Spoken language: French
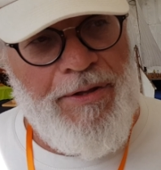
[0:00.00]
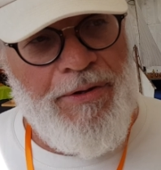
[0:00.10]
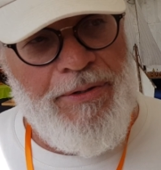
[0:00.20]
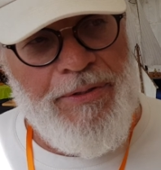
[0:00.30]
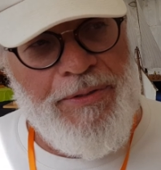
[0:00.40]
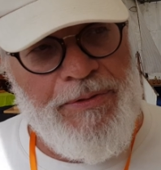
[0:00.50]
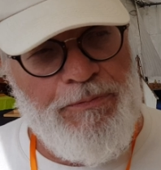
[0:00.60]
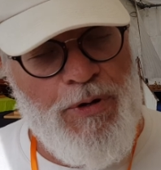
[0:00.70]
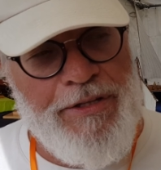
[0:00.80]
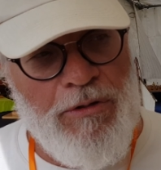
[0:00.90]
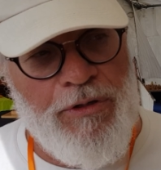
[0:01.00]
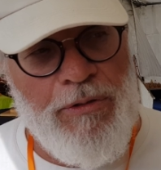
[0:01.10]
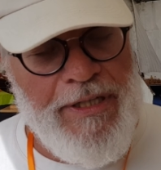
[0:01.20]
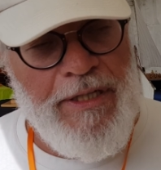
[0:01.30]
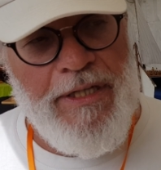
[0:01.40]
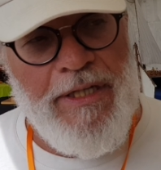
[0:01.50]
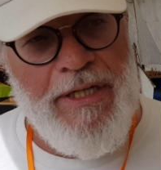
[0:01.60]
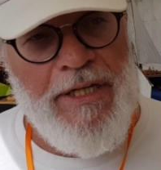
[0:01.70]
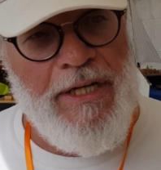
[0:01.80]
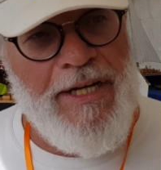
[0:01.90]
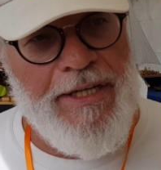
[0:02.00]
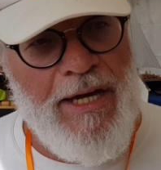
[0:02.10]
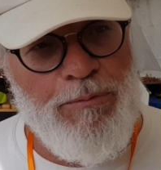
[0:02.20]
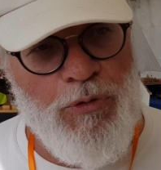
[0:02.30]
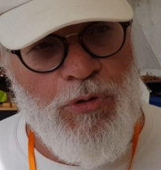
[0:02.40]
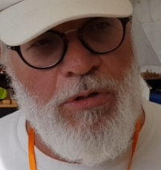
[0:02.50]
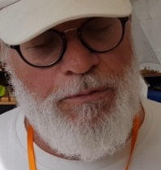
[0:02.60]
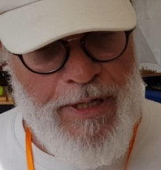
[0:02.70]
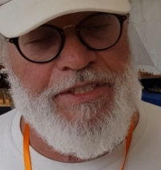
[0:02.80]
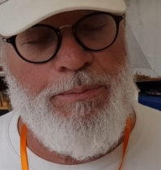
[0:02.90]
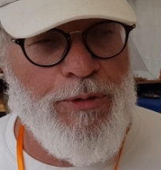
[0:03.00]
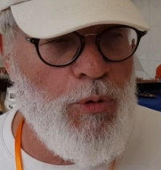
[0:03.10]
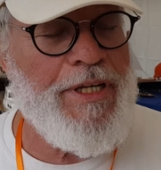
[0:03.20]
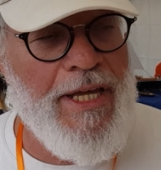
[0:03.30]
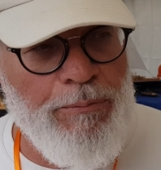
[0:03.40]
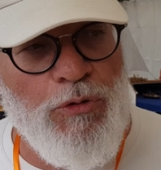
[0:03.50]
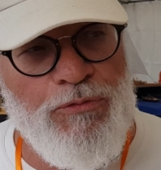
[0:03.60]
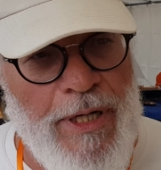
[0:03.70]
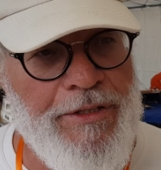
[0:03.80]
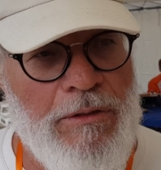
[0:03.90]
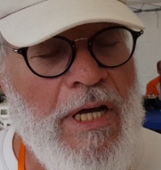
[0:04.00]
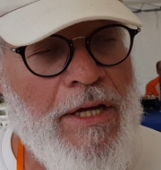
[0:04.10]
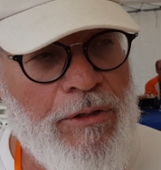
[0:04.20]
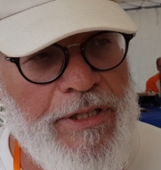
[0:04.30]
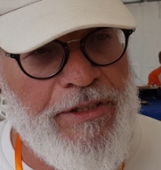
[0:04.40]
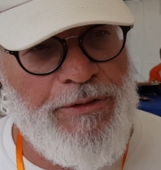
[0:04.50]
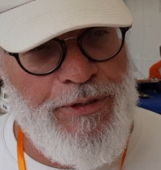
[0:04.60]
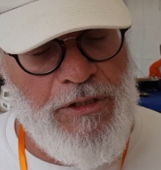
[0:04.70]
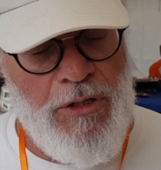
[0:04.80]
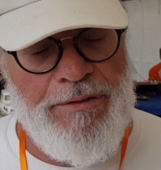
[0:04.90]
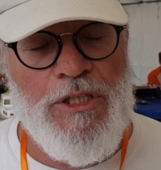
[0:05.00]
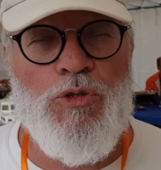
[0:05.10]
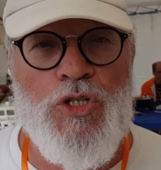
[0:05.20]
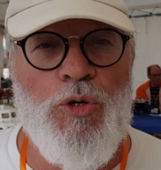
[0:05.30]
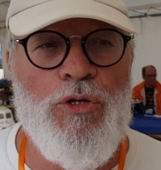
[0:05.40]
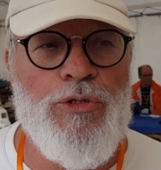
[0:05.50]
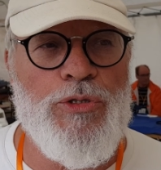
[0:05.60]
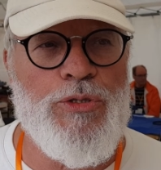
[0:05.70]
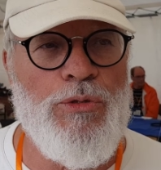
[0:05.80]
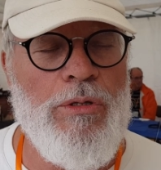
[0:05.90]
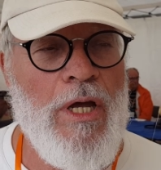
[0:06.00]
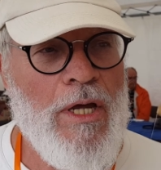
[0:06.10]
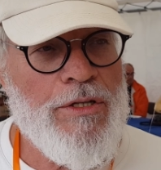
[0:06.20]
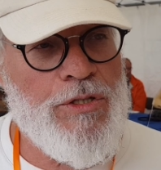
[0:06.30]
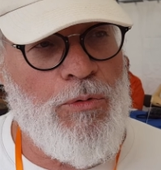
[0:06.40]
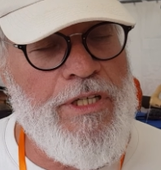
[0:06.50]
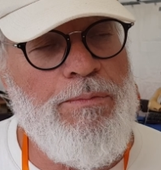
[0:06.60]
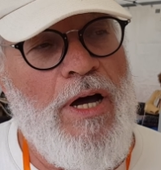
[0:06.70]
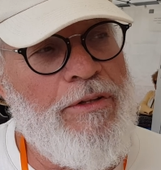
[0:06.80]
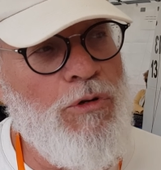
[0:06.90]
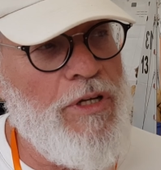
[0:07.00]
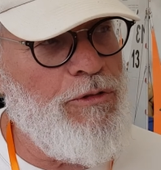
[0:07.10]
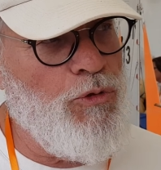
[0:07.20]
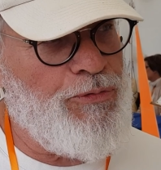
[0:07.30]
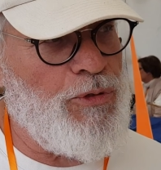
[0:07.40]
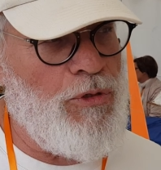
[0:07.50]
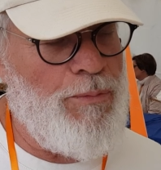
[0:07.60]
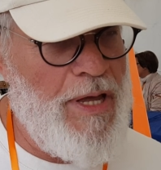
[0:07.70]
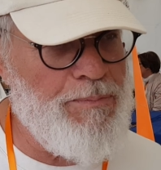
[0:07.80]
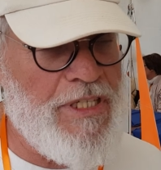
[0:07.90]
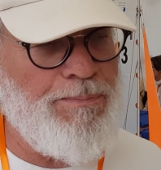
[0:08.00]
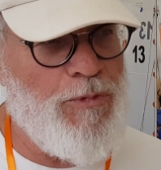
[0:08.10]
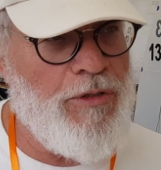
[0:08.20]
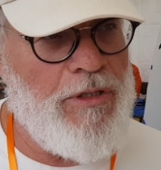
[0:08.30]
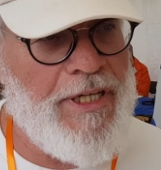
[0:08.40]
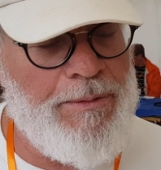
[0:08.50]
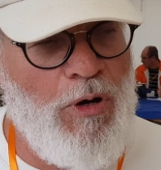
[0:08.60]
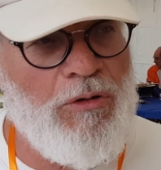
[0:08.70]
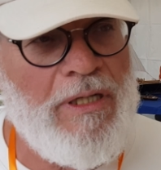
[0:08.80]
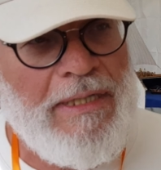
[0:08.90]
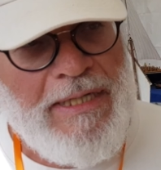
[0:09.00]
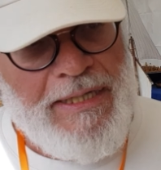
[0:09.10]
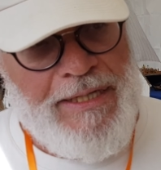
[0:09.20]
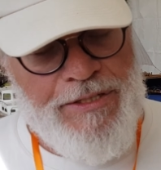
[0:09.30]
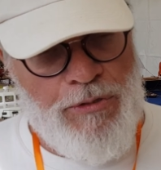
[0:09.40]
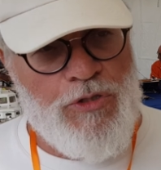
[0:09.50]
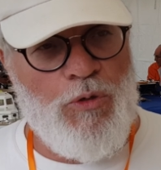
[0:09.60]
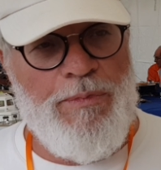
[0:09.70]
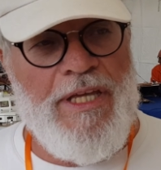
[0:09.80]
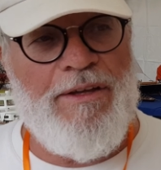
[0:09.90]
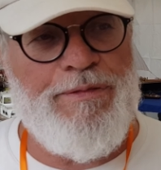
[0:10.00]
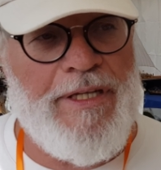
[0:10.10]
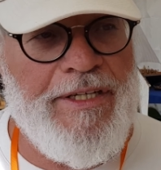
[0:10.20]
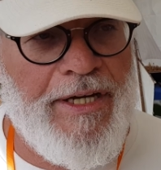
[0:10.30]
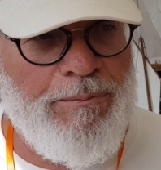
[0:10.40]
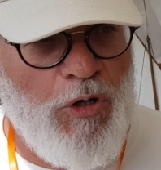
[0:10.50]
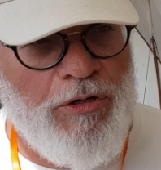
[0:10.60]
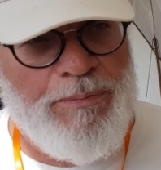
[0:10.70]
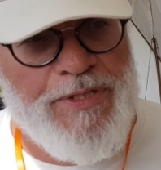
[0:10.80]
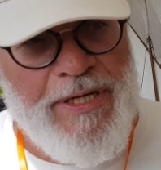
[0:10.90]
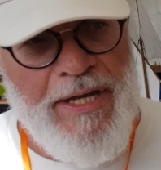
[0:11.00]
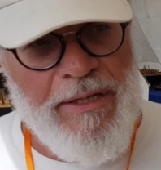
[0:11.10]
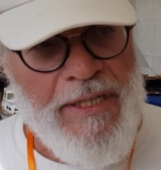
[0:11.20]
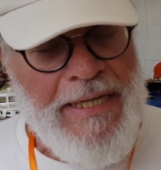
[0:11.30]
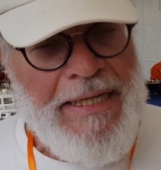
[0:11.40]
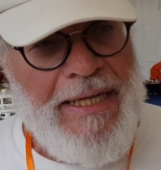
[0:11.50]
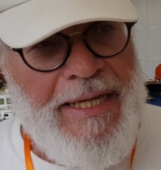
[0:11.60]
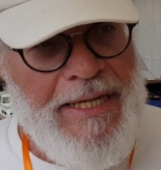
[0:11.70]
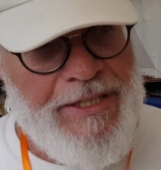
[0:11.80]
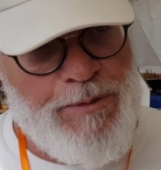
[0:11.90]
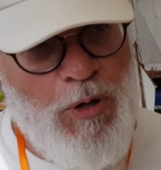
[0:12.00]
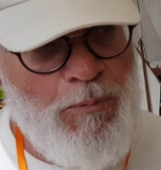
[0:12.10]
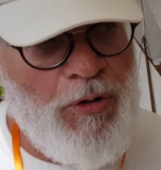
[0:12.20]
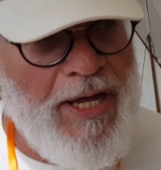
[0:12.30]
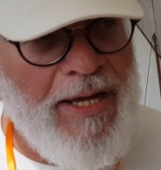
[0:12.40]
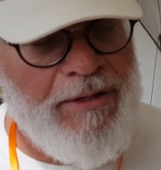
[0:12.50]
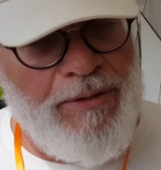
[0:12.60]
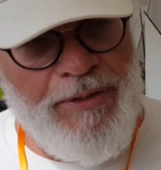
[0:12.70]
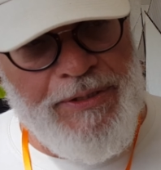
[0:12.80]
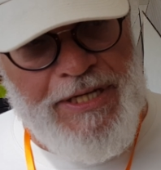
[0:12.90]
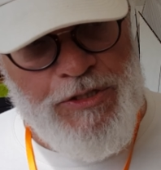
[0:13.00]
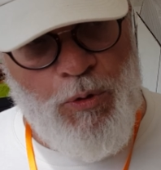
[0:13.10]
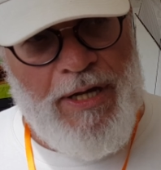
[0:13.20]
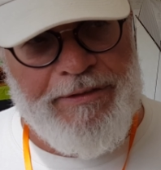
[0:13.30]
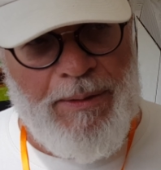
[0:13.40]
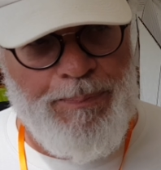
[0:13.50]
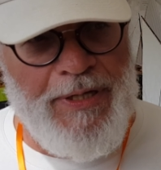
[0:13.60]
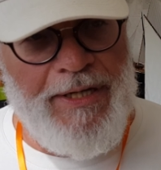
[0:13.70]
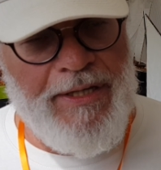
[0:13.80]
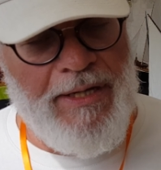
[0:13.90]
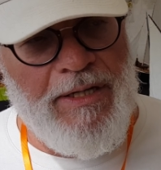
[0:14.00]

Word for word: euh, voyant que les, les gabelous, enfin c'est plutôt les gabelous voyant que les trafiquants avaient toujours le dessus, se sont dit, bah, nous, il nous faut le même type de gréement. Ils se sont mis à faire des gréements comme ça, et à ce moment-là, euh, ils ont rattrapé les,